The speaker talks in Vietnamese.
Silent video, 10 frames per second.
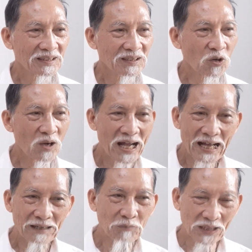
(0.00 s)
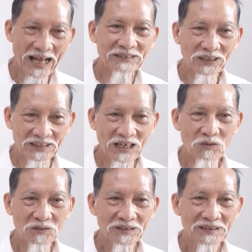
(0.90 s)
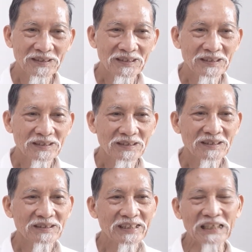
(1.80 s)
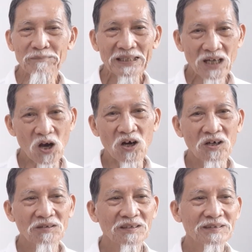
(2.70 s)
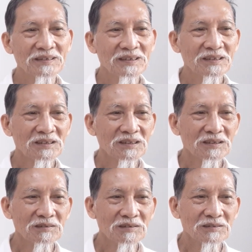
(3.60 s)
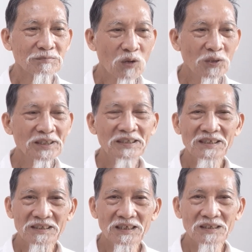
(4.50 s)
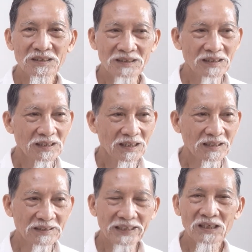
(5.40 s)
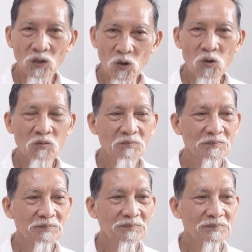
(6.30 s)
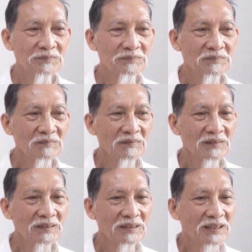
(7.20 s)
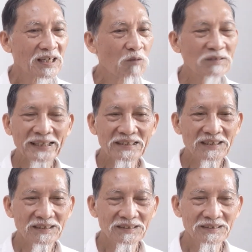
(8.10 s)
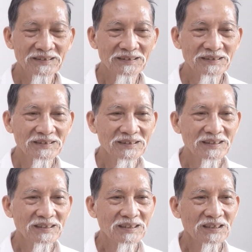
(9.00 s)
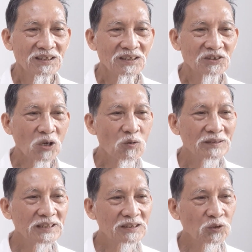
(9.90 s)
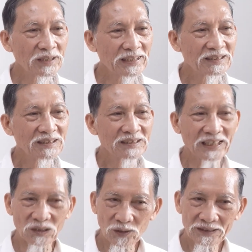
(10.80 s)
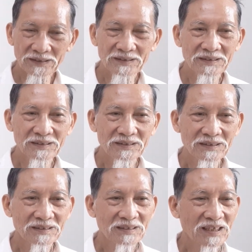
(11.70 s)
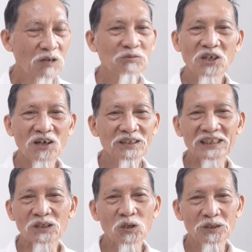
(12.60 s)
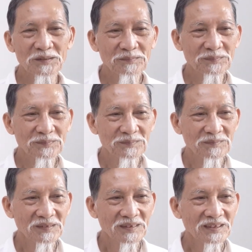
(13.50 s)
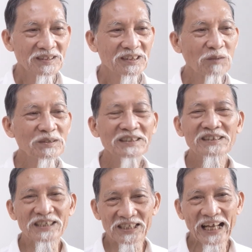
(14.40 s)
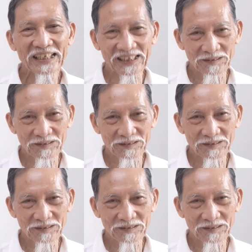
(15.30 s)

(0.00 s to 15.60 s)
độ ha, một hai tuần sau thì mắt đỏ môi lưỡng lưỡi khô không khát nước cho uống nước chút ít thì nuốt không cho thì thôi giống như người say